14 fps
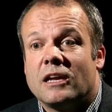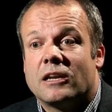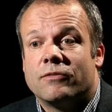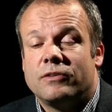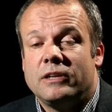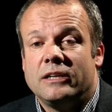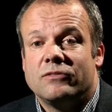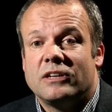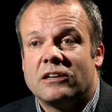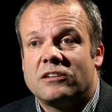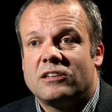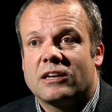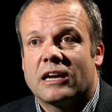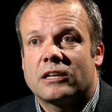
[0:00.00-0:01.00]
Da fliegen wir
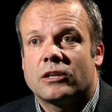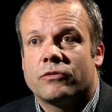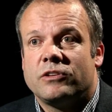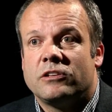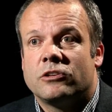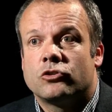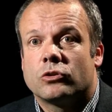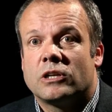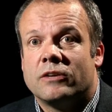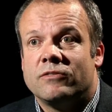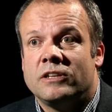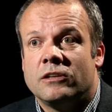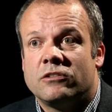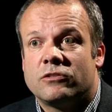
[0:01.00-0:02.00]
jetzt direkt auf diese
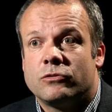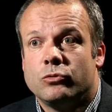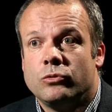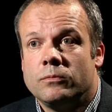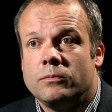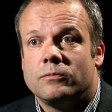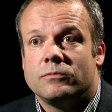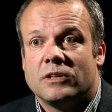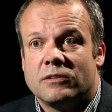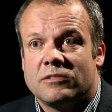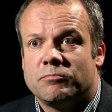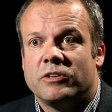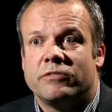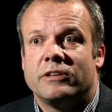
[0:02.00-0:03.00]
Schuttlawine zu. Wir
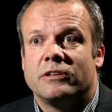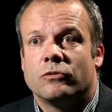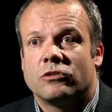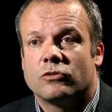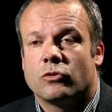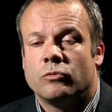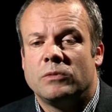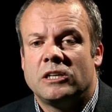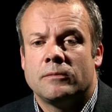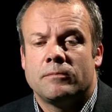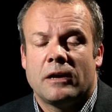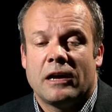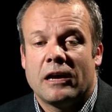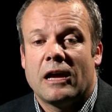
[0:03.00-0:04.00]
befinden uns
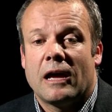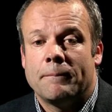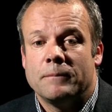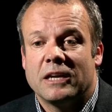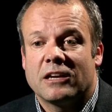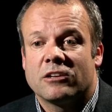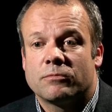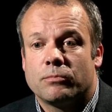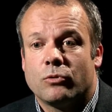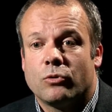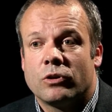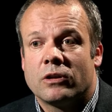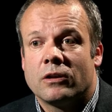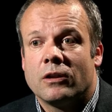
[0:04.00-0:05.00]
unmittelbar am
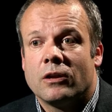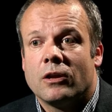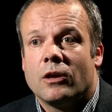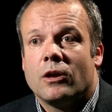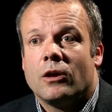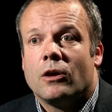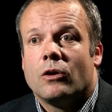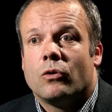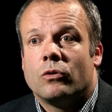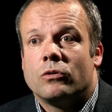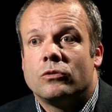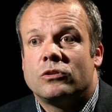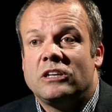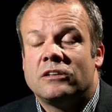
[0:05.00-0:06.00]
Meeresboden.
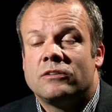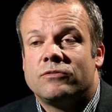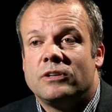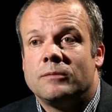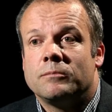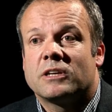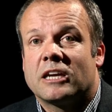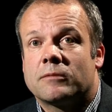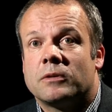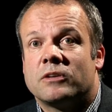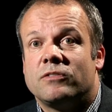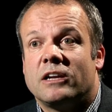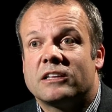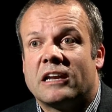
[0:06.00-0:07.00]
Und durch diesen Film kriegt man
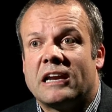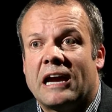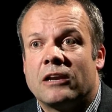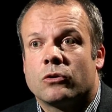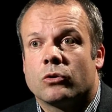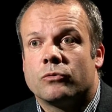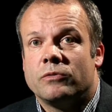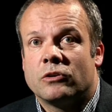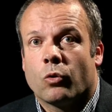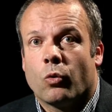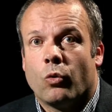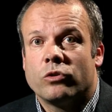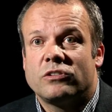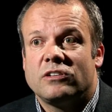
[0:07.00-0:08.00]
vielleicht einen Eindruck, wie
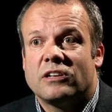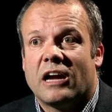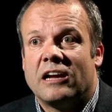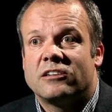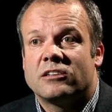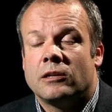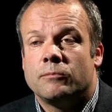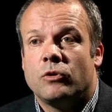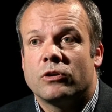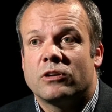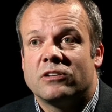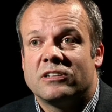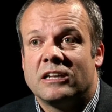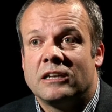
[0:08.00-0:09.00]
groß diese einzelnen
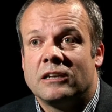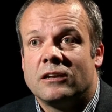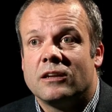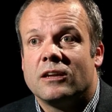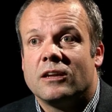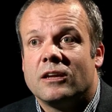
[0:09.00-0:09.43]
Blöcke sind.